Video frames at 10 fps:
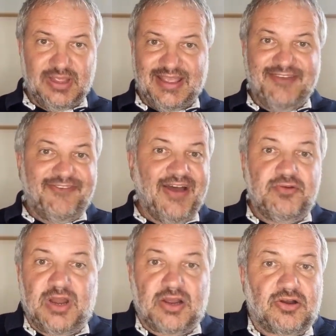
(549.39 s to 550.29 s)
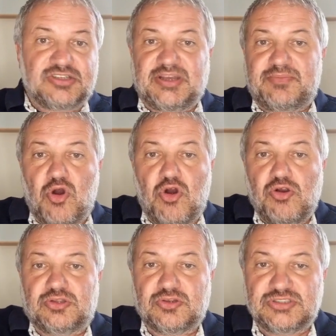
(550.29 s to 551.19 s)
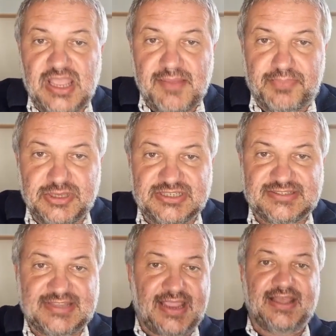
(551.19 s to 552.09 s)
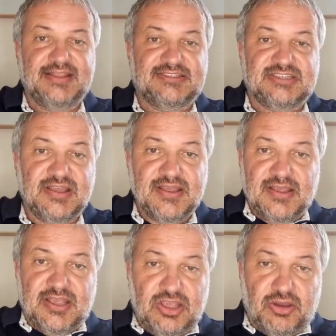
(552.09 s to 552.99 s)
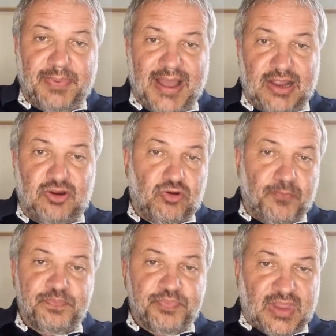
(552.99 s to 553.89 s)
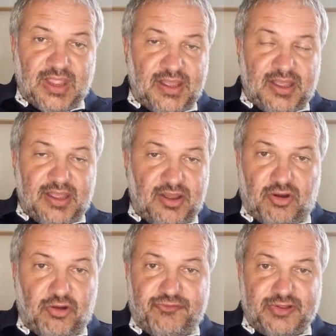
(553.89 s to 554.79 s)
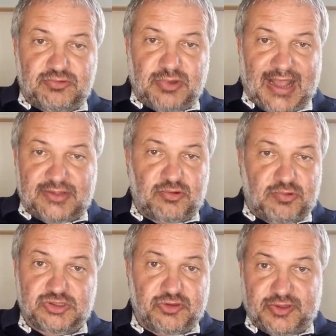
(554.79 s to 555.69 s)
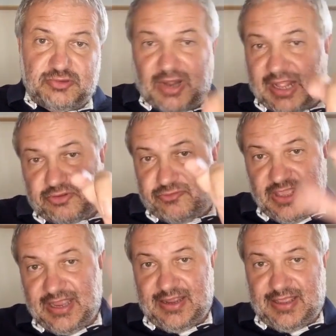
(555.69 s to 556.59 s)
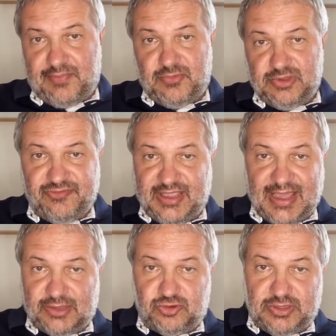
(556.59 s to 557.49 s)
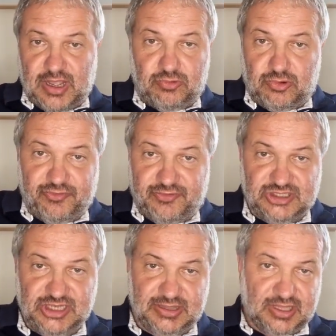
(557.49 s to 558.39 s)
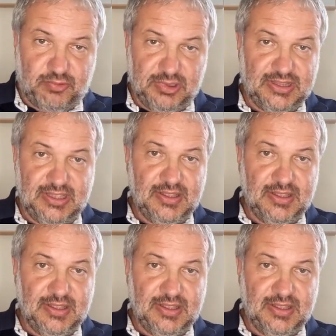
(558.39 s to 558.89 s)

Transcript: e fanno una cosa molto semplice, secca, dice io pago eh, ho un fatturato, questo fatturato viene modificato da un coefficiente quindi,